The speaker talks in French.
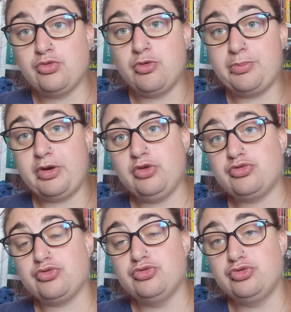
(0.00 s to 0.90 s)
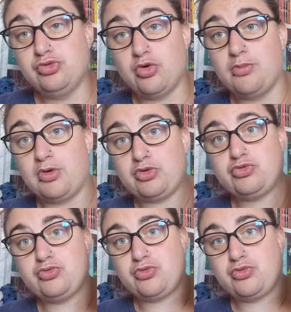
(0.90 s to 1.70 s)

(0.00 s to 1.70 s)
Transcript: Hugo Poche, une new romance.